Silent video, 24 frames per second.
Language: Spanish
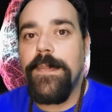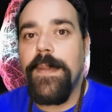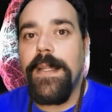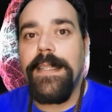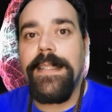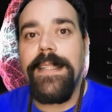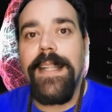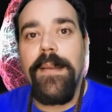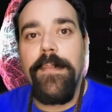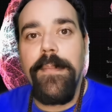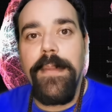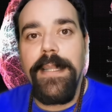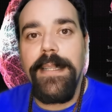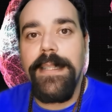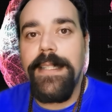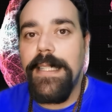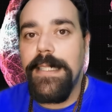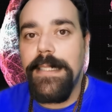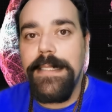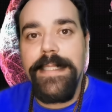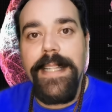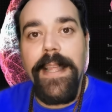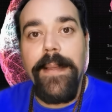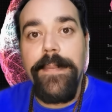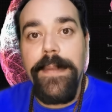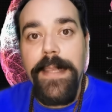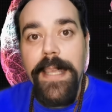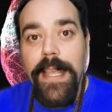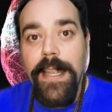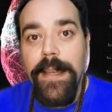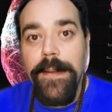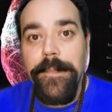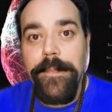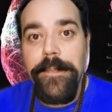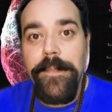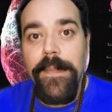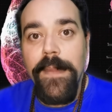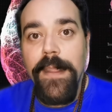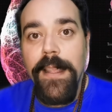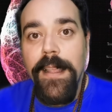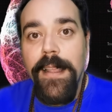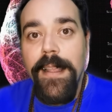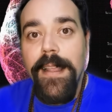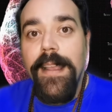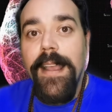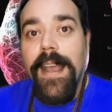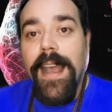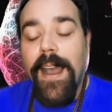mentalmente está bien.
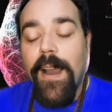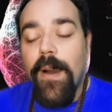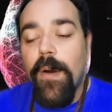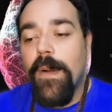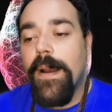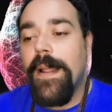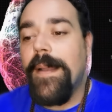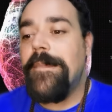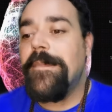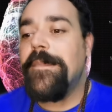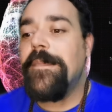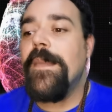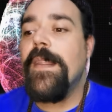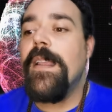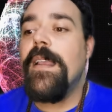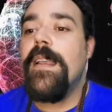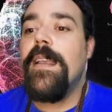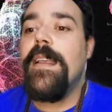Ahora,